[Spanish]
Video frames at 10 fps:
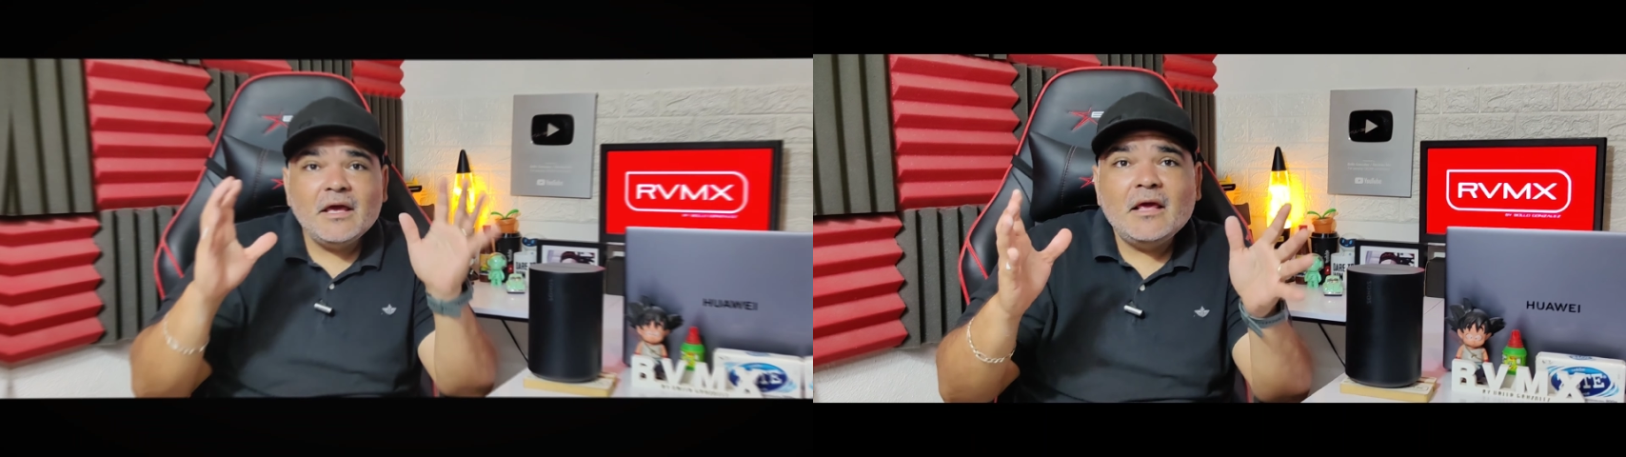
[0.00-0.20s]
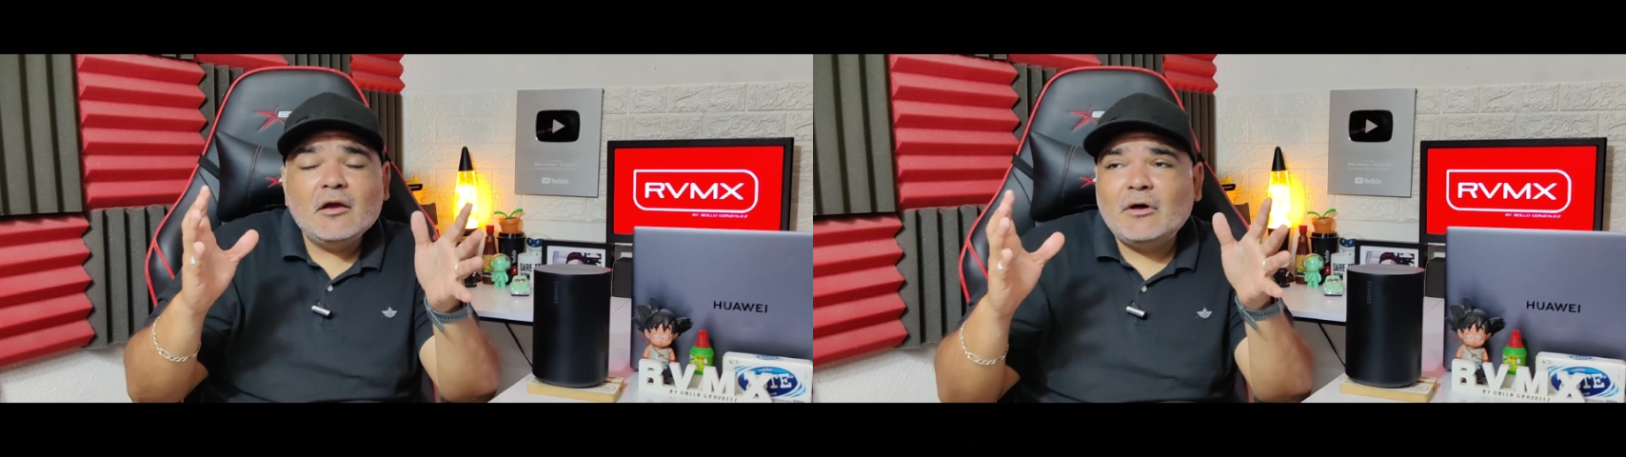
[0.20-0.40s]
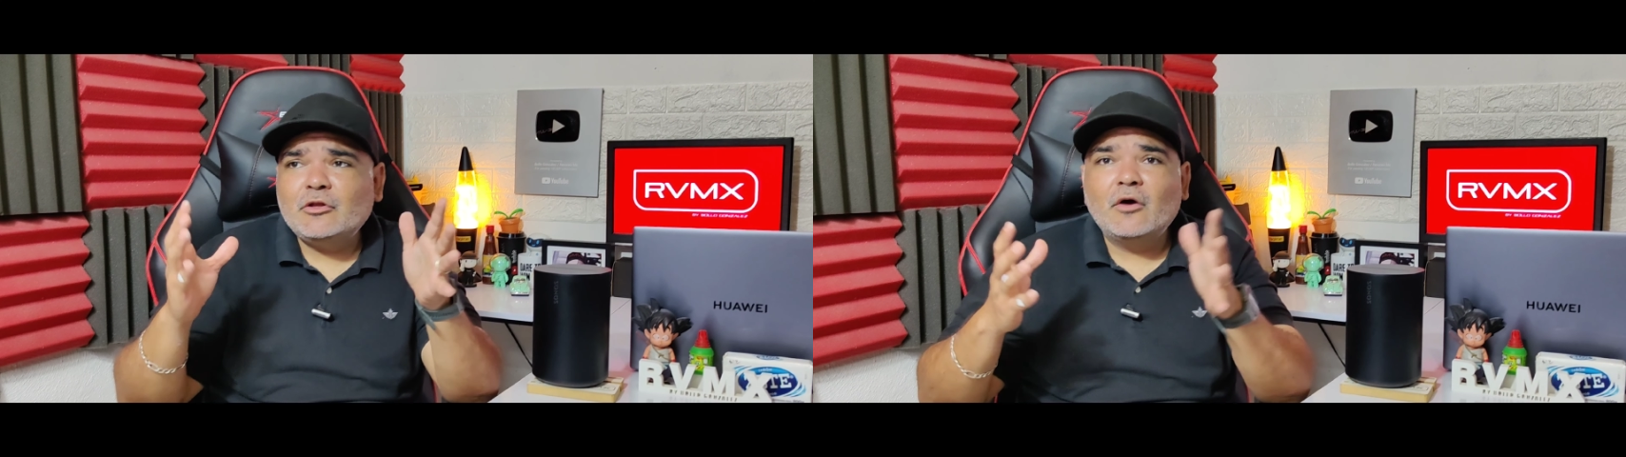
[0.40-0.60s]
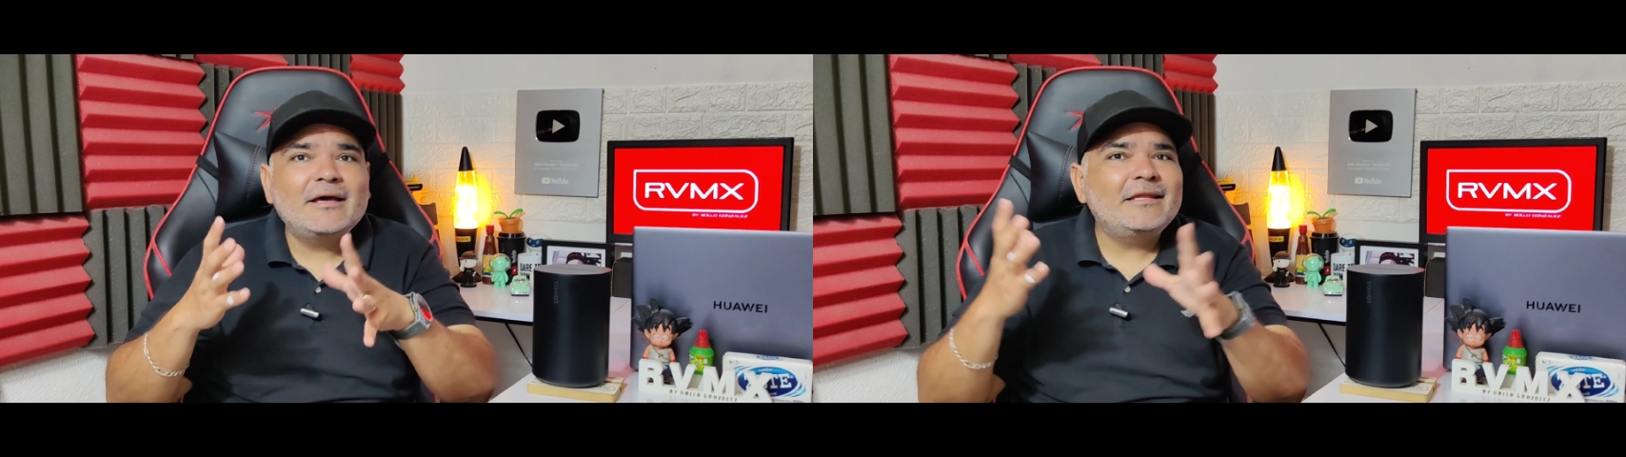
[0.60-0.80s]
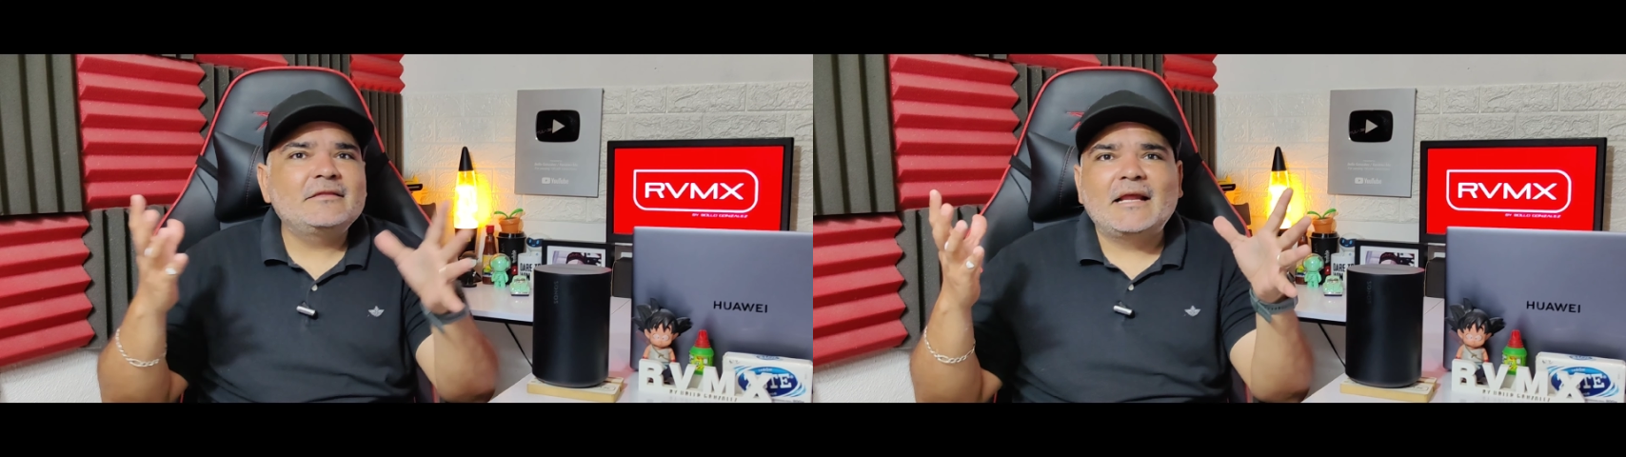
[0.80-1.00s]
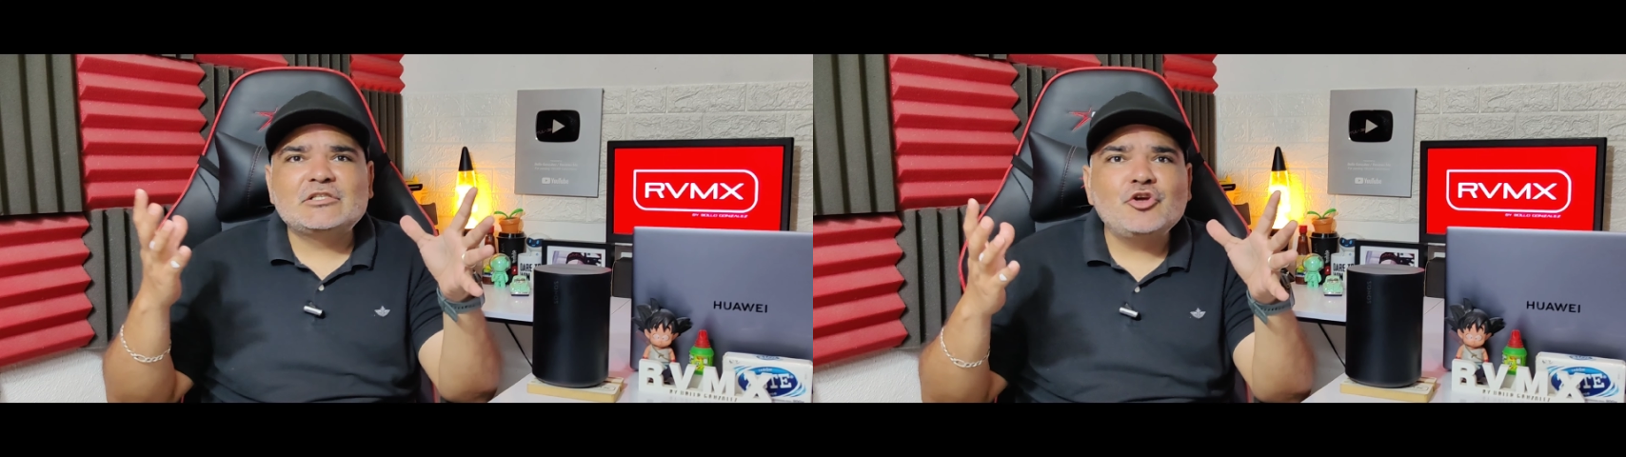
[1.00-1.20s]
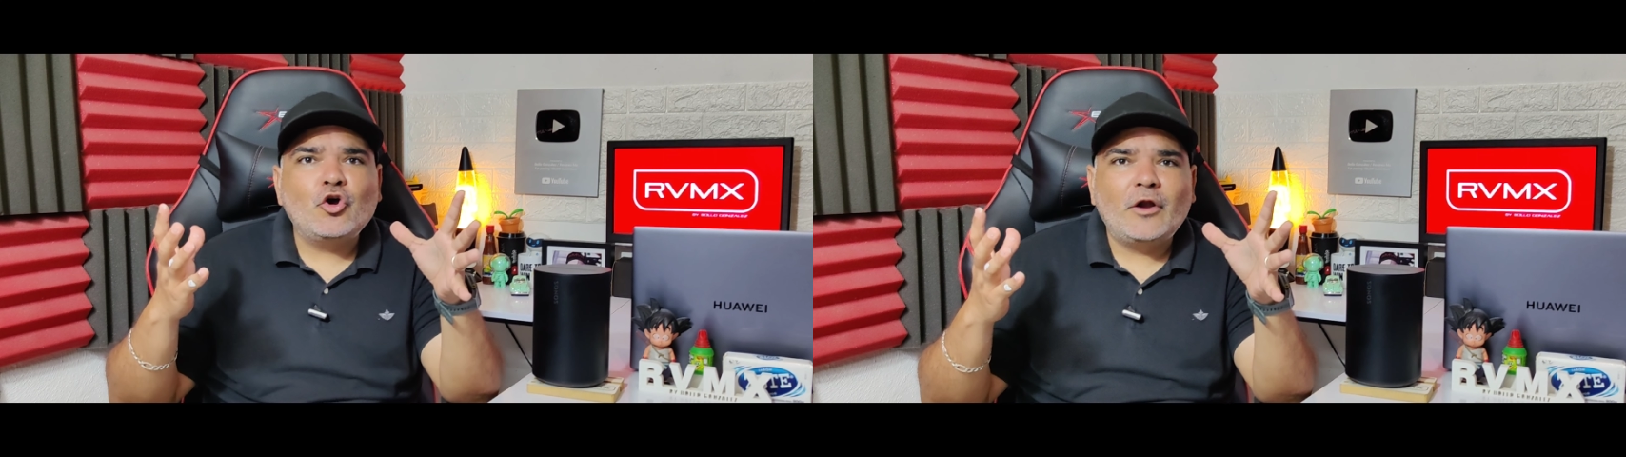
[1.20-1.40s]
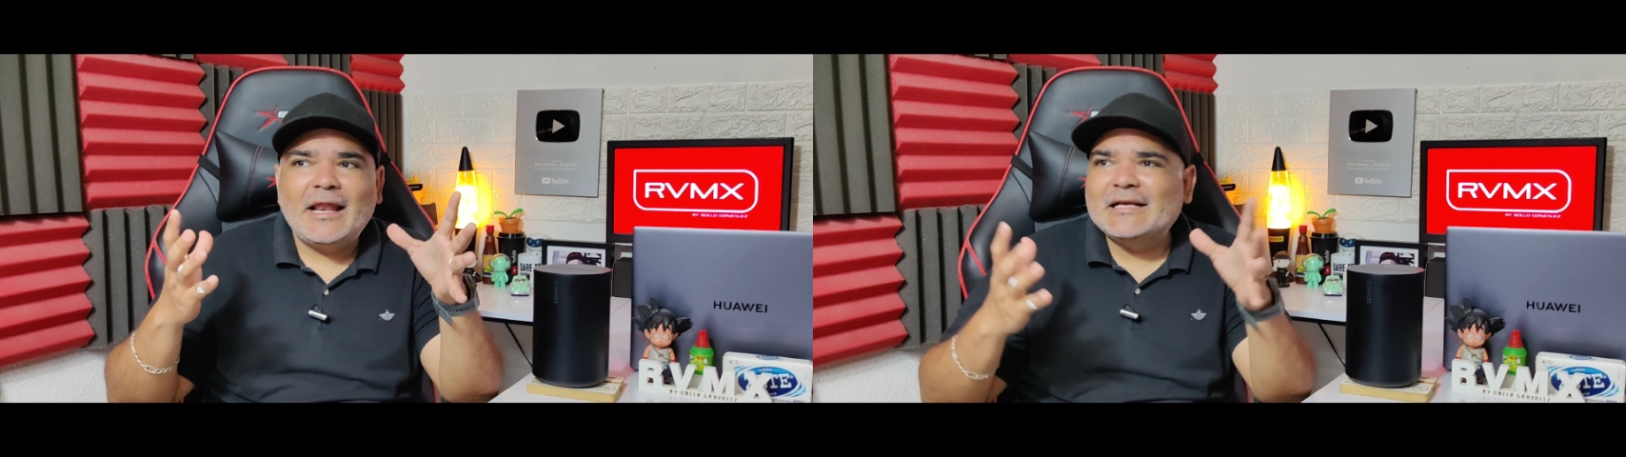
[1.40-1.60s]
Bien, en cuanto a lo que es la
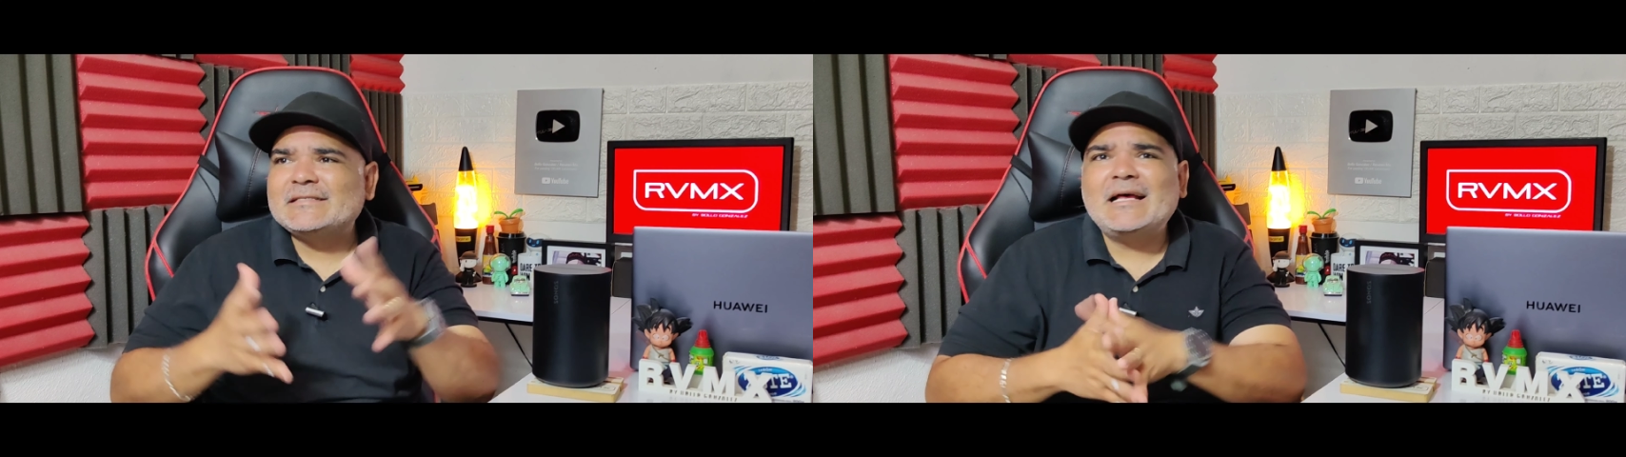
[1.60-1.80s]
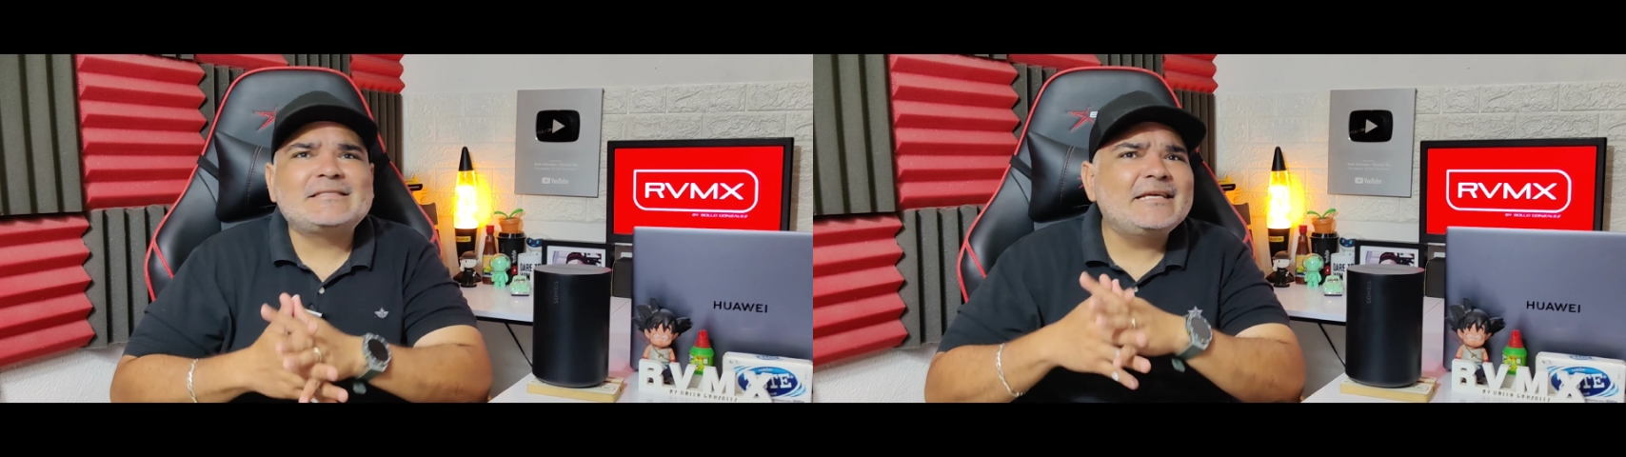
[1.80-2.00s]
interacción con Alexa,